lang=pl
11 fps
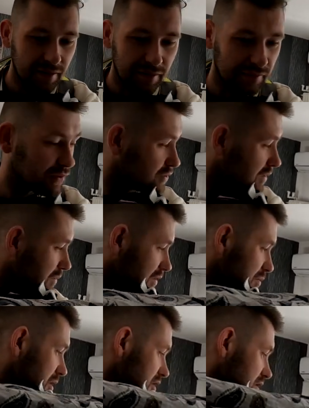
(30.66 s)
e, wyrzucamy
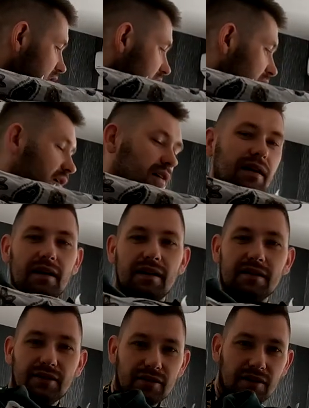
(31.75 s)
śmieci,
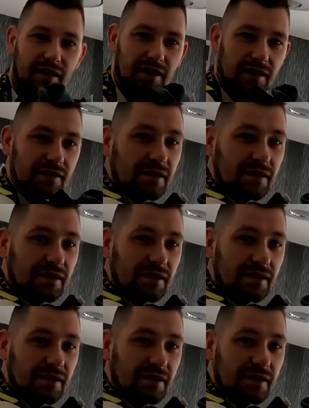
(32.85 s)
elektronikę,